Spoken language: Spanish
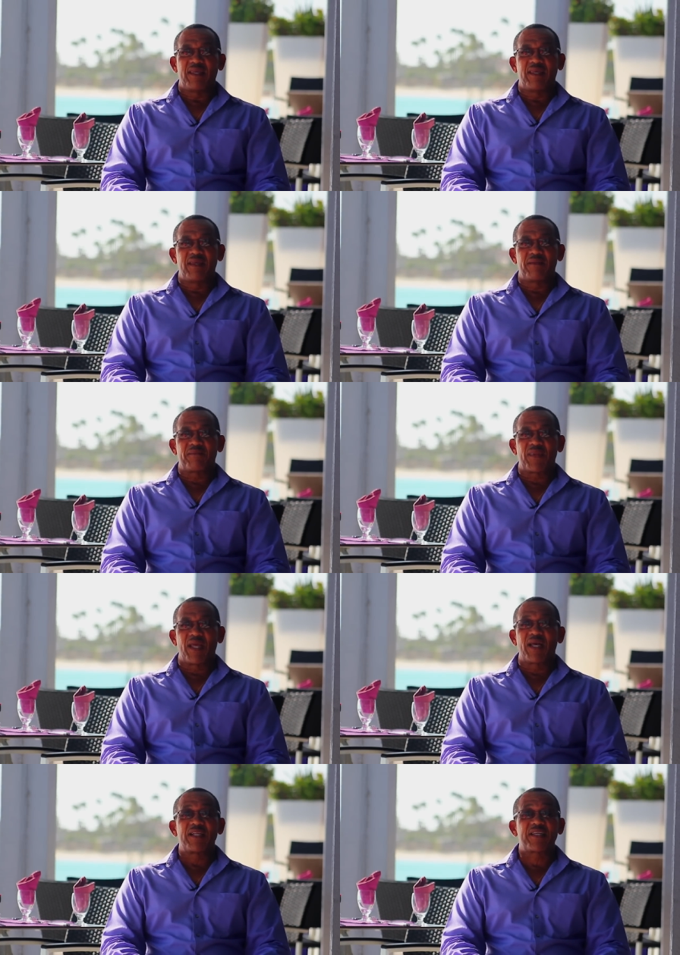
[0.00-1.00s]
Y
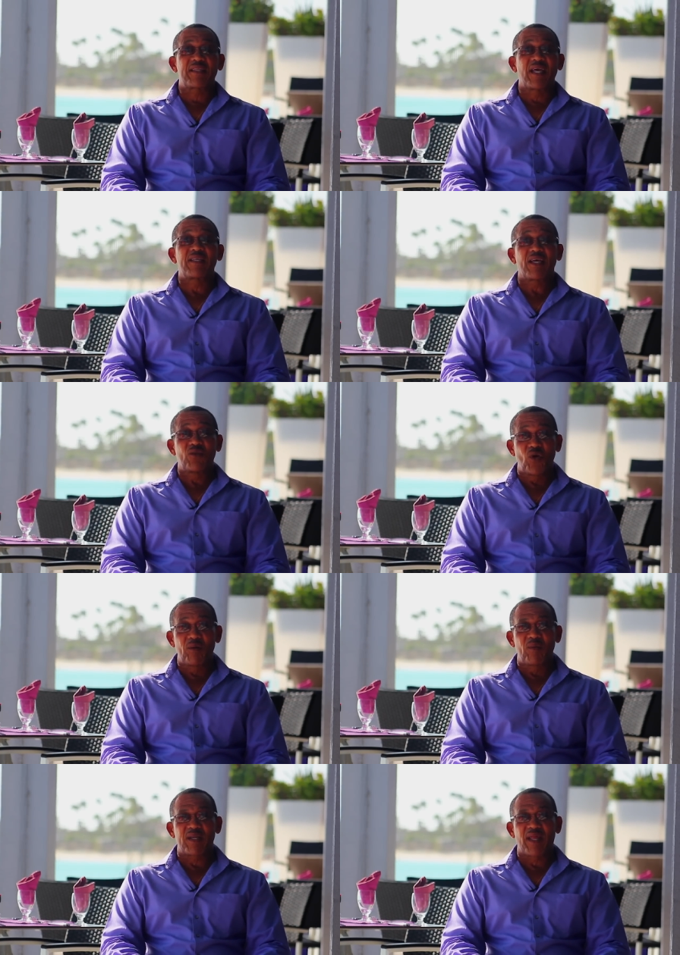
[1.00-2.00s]
en el
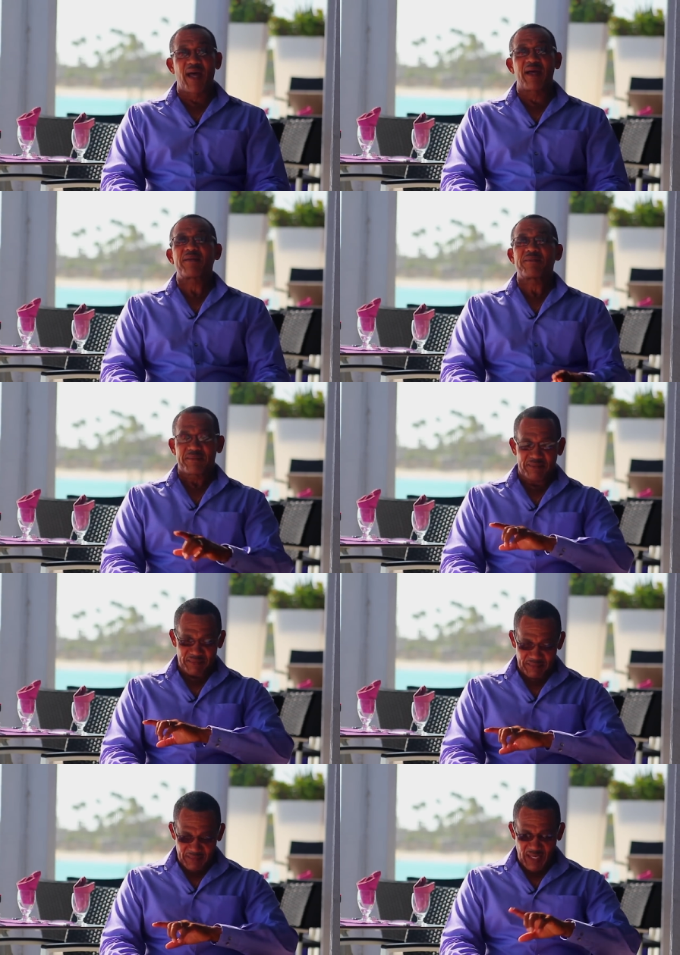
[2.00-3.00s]
79, ¿verdad?
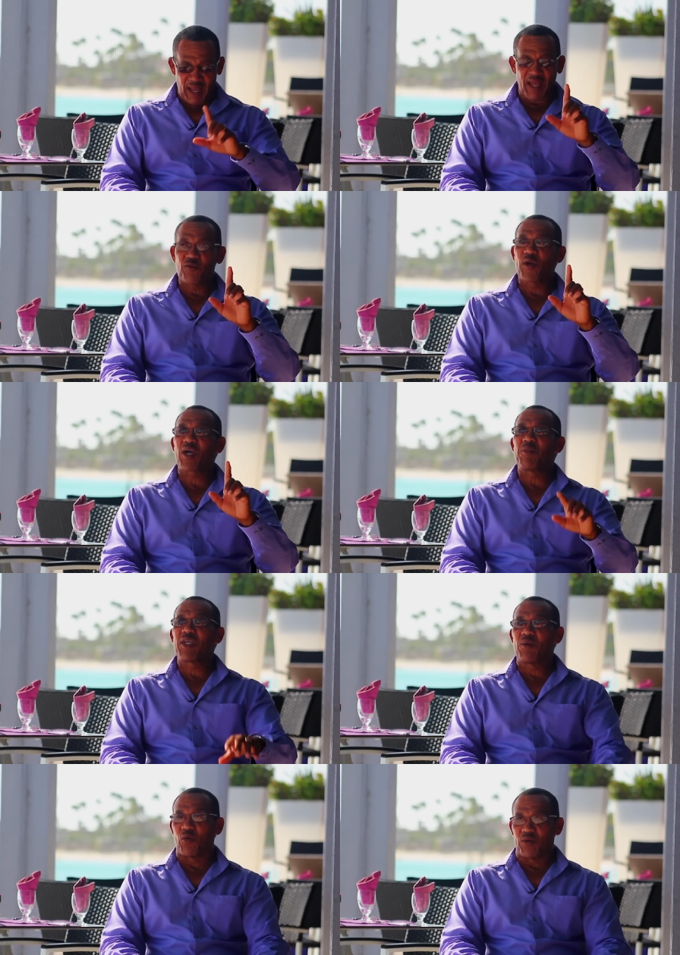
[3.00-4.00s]
Ahí fue que
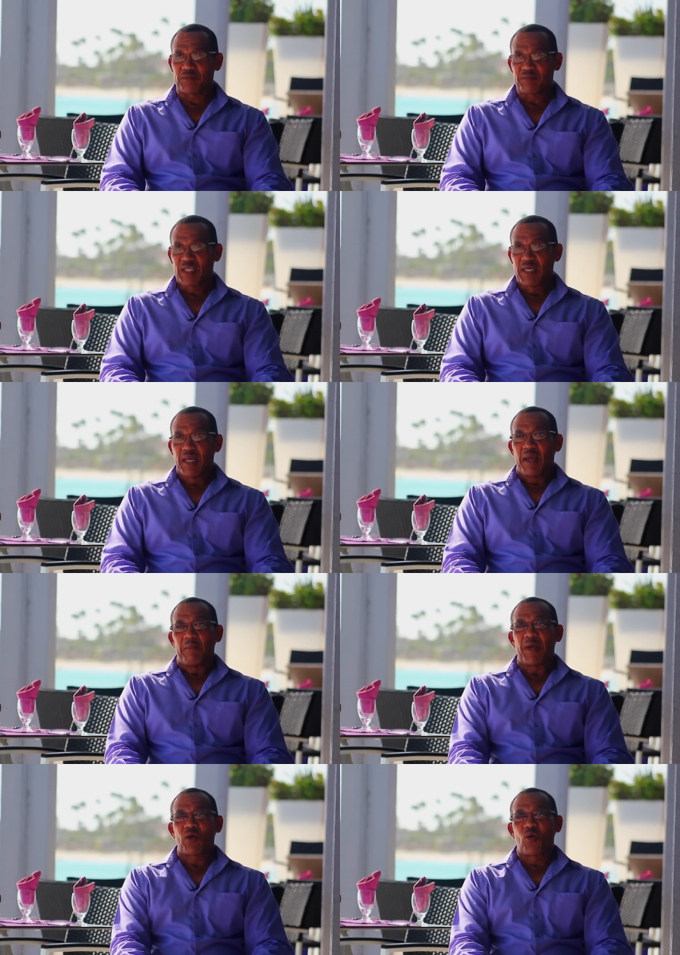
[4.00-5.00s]
me llevó.
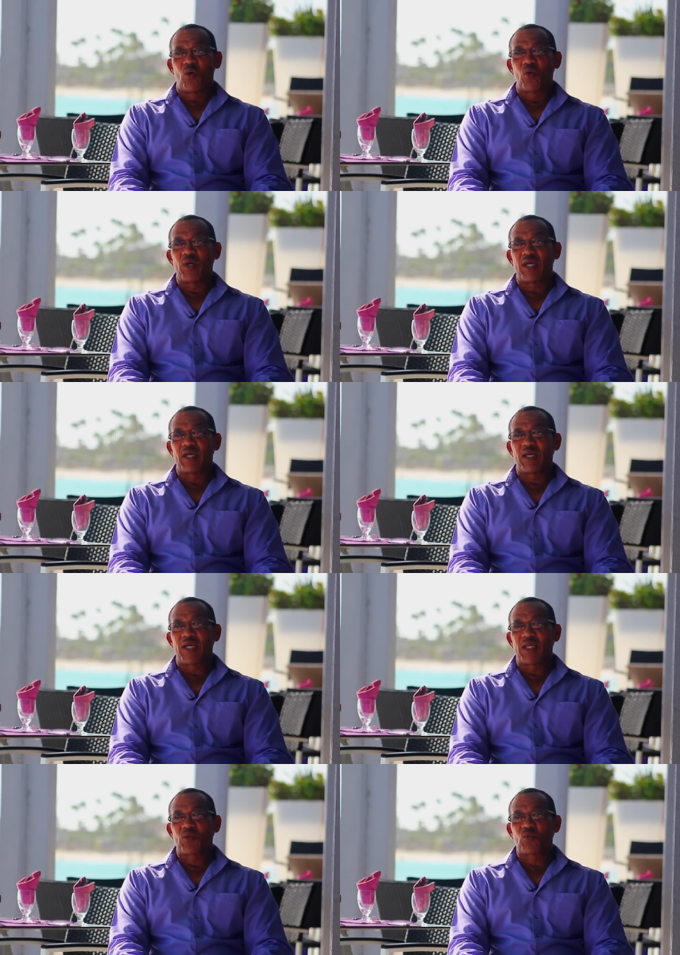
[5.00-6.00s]
Pero...
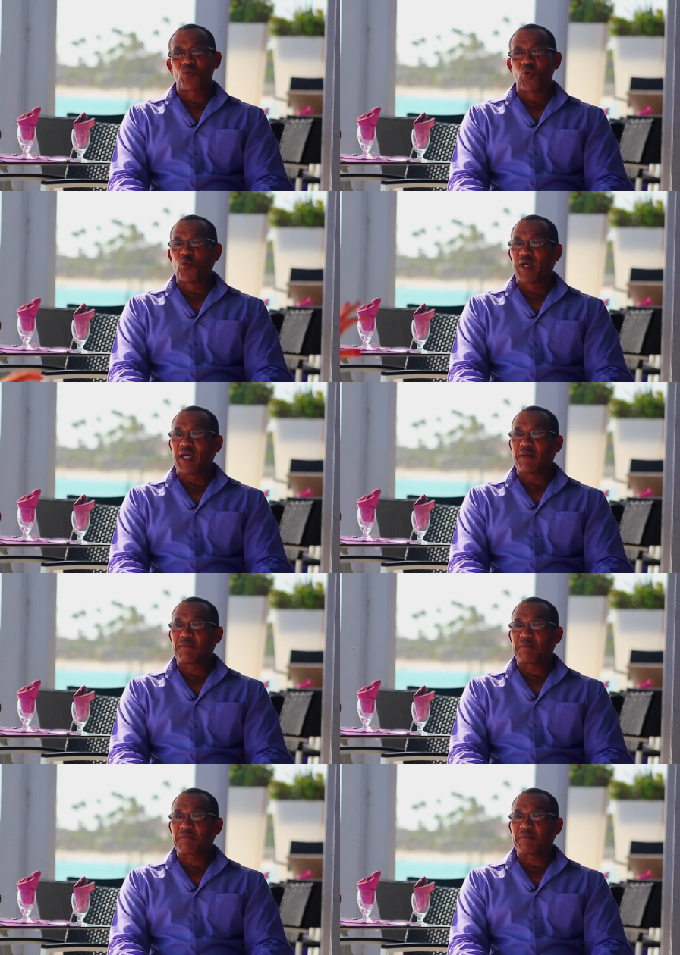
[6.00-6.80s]
Eh, Él te lleva